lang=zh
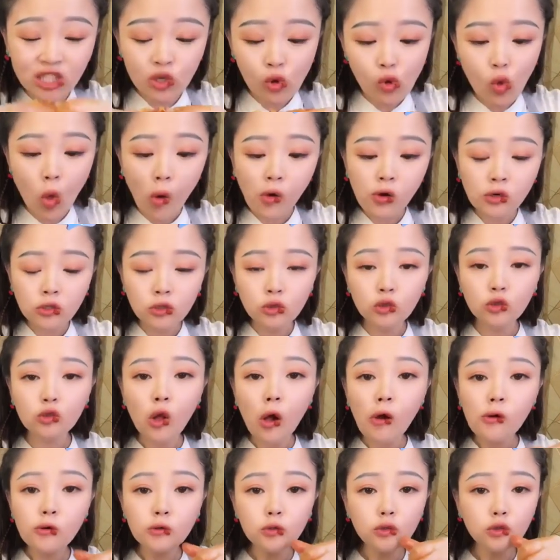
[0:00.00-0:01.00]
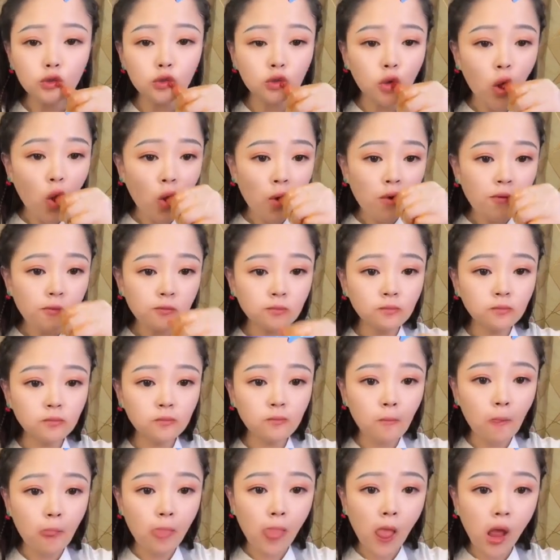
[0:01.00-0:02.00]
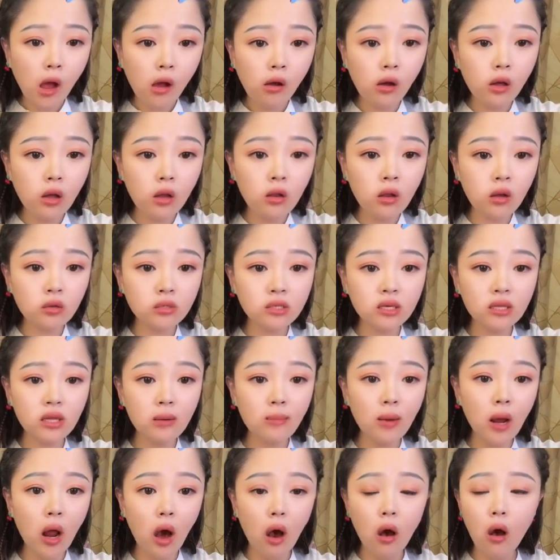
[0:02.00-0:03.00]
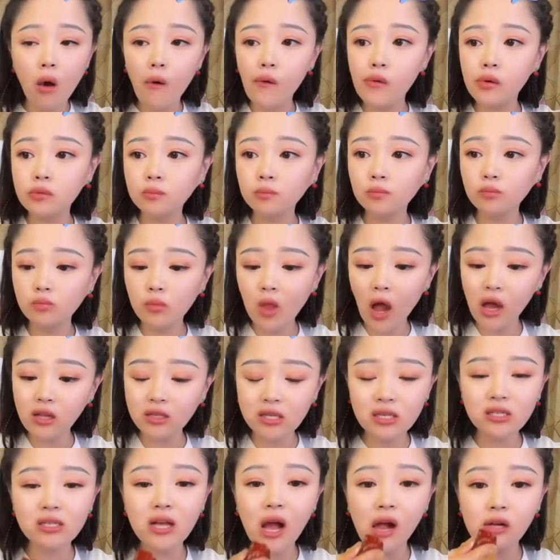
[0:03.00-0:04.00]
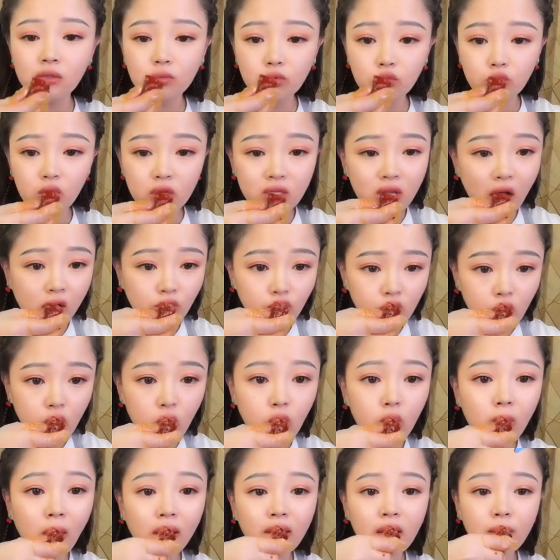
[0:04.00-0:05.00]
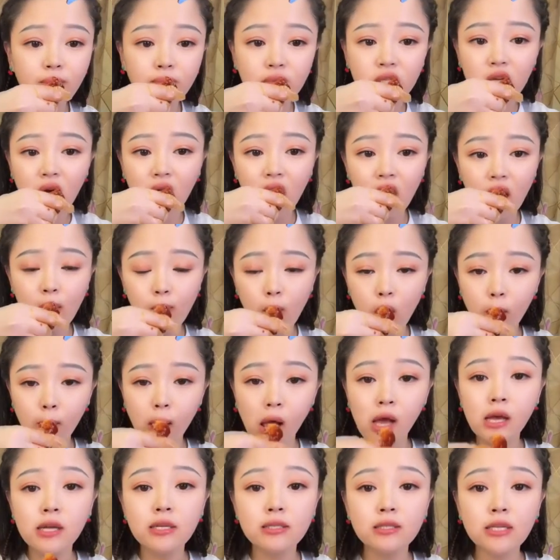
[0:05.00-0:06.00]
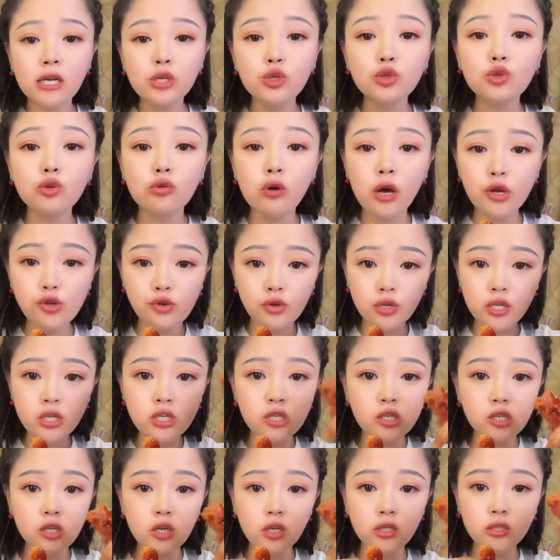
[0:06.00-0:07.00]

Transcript: 两千单没有了，给力！啊，两千单没了。对，来再加再加最后五百单不讲了啊，宝宝们，三十九块九一只。